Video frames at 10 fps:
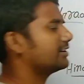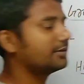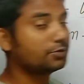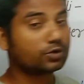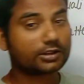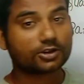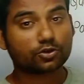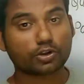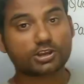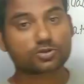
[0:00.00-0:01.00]
कि कंप्यूटर का
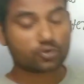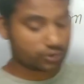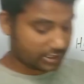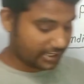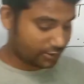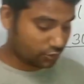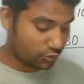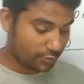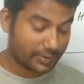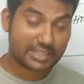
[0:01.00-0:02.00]
नॉलेज खोज रहा है
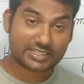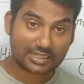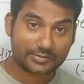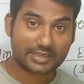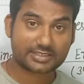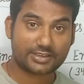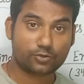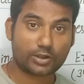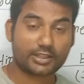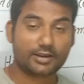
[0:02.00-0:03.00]
तो मेरे साथ भी ऐसा ही
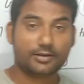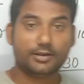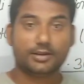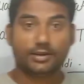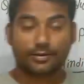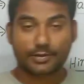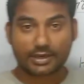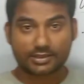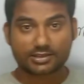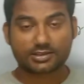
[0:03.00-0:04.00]
हुआ था
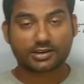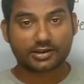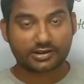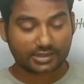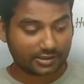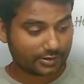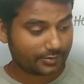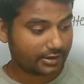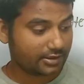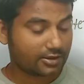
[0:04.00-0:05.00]
बिहार एसएससी का इंटर लेवल
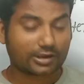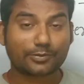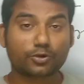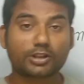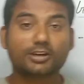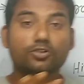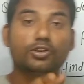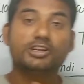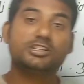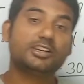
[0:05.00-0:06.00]
में कंप्यूटर का
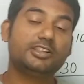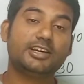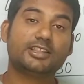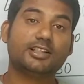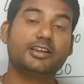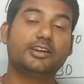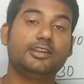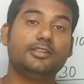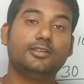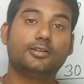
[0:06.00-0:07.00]
नॉलेज लिख दिया था
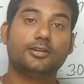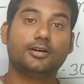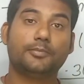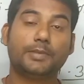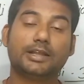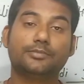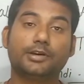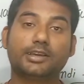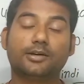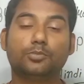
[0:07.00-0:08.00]
लेकिन बाद
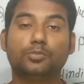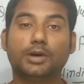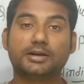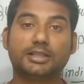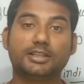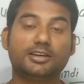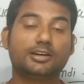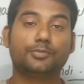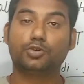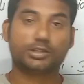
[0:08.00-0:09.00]
में क्या मांग रहा था कि
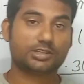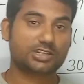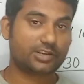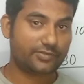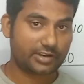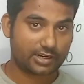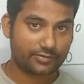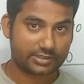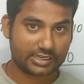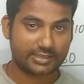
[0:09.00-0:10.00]
कंप्यूटर का सर्टिफिकेट
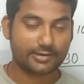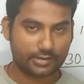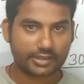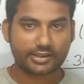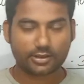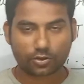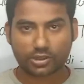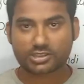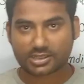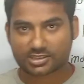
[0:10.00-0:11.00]
भी चाहिए यानी कि
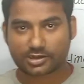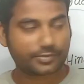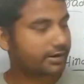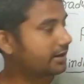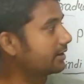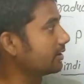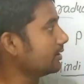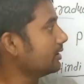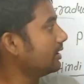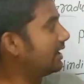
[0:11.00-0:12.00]
नॉलेज का सर्टिफिकेट
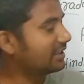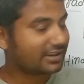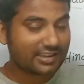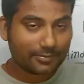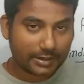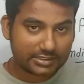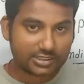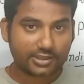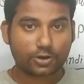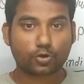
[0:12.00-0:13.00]
हालांकि ये
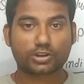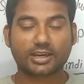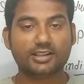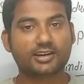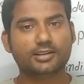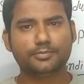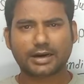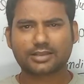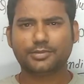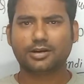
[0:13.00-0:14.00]
वांछनीय योग्यता है लेकिन
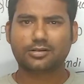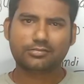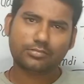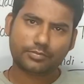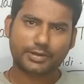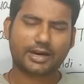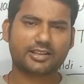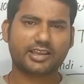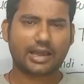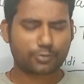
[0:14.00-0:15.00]
बाद में
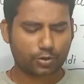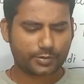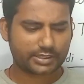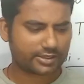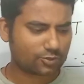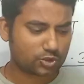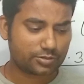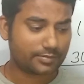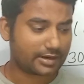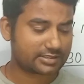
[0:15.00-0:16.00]
बिहार है आपको भी पता है कि
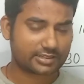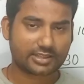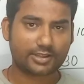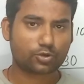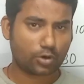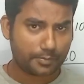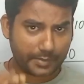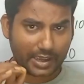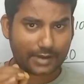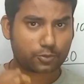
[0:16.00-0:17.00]
कुछ भी मांग सकता है तो
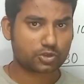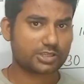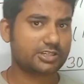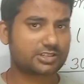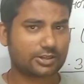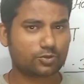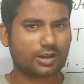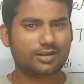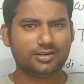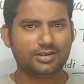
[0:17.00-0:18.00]
मैं आपको सजेस्ट
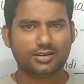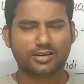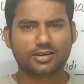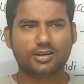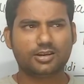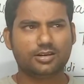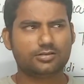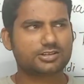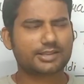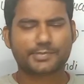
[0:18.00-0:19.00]
करूँगा कि
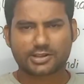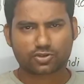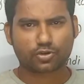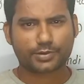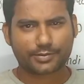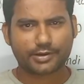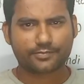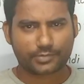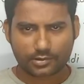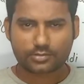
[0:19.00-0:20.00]
चार पाँच सौ रुपया में
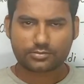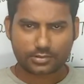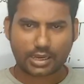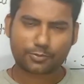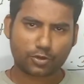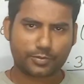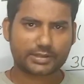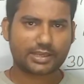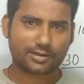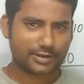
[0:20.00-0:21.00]
आपको भी
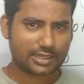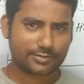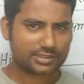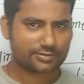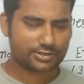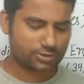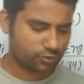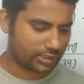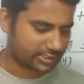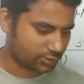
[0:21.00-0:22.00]
पता है कि बिहार में सब चीज़
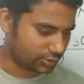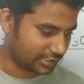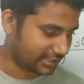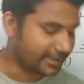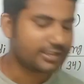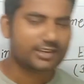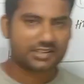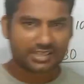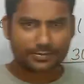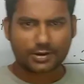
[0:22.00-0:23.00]
जुगाड़ से हो जाता है
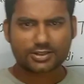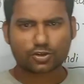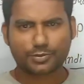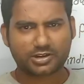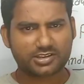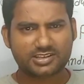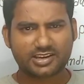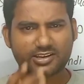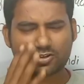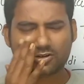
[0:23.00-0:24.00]
चार पाँच सौ में डी सी
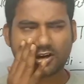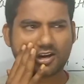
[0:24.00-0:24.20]
ए की